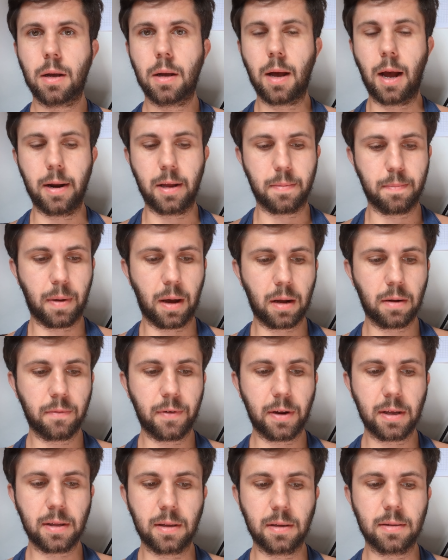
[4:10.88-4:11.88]
kann ich machen,
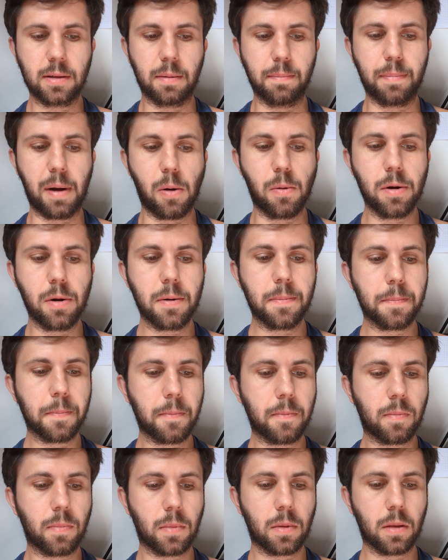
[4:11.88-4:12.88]
wenn ich das dann baue.
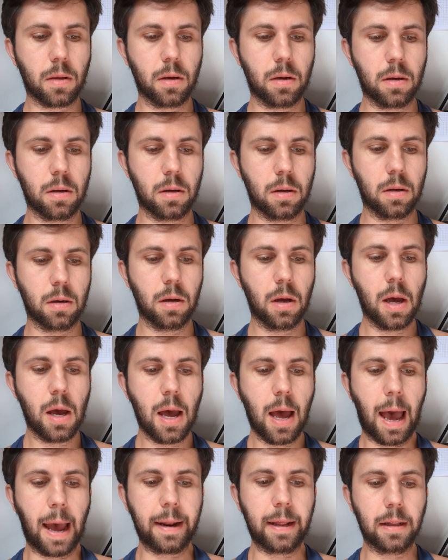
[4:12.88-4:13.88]
Äh,
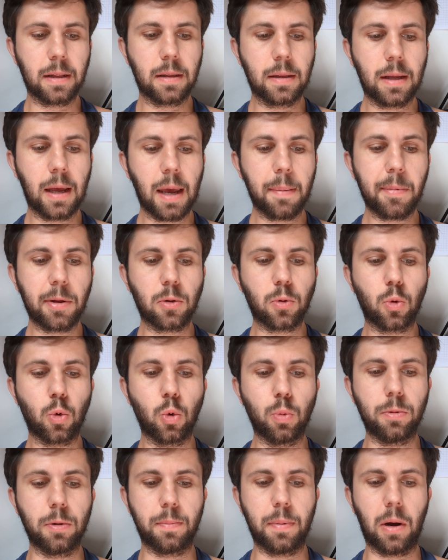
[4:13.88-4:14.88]
einen
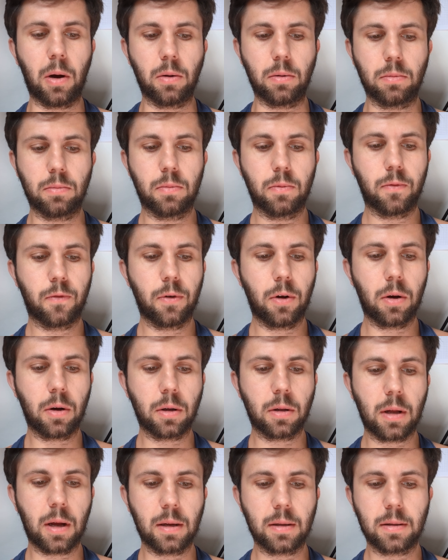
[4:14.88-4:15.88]
Themenkübel bauen.
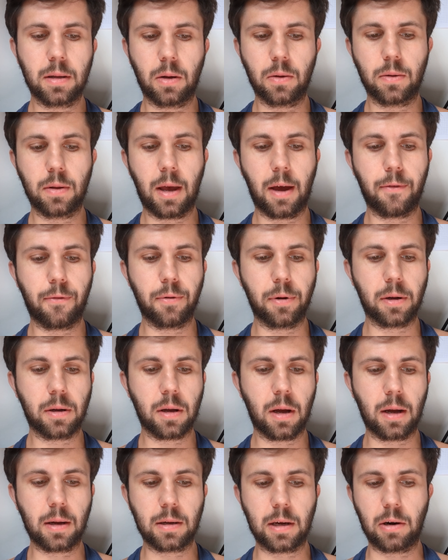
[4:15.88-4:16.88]
Florida, South
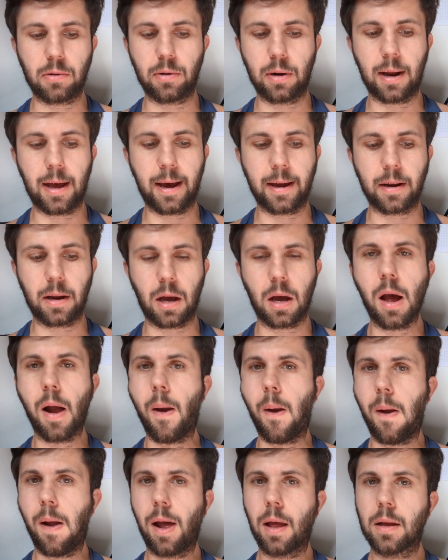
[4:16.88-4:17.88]
Africa, Carolina.
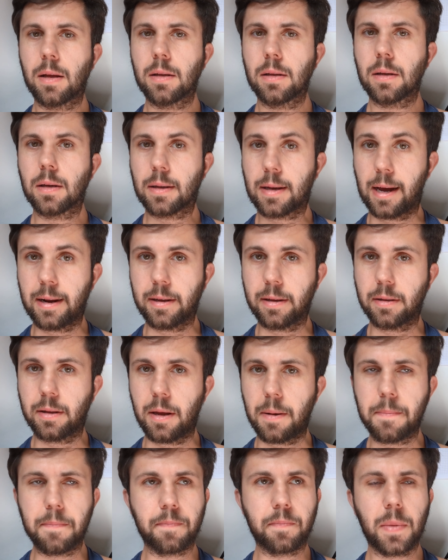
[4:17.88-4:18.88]
Geile
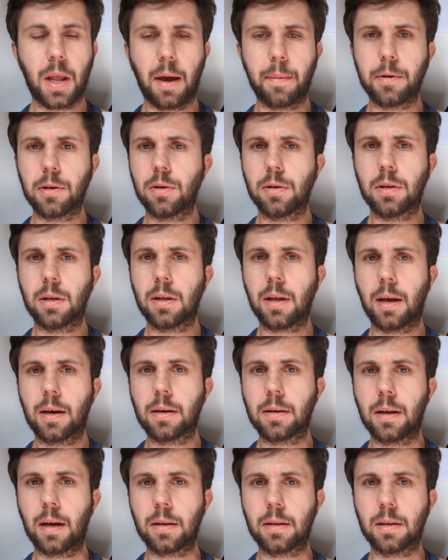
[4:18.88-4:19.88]
Idee. Habe ich noch nicht dran
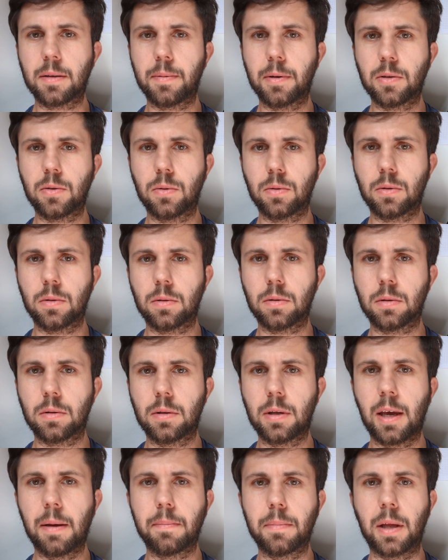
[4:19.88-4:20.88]
gedacht, dass man so ein, so
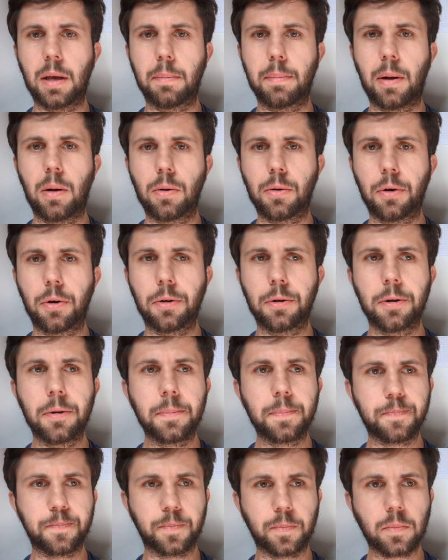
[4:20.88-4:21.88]
ein Themending bauen
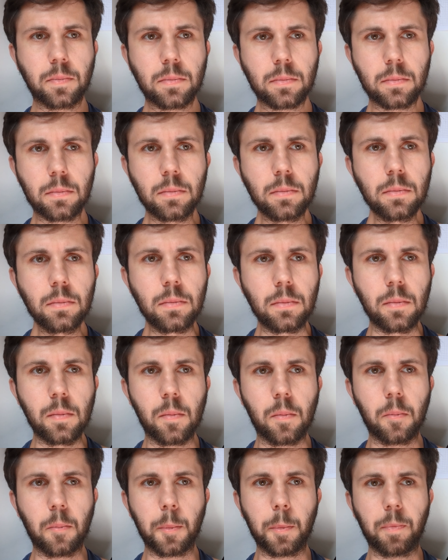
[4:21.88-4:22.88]
könnte.
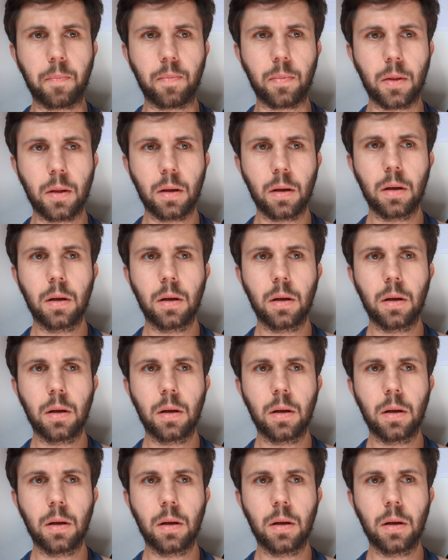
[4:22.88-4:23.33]
Hm,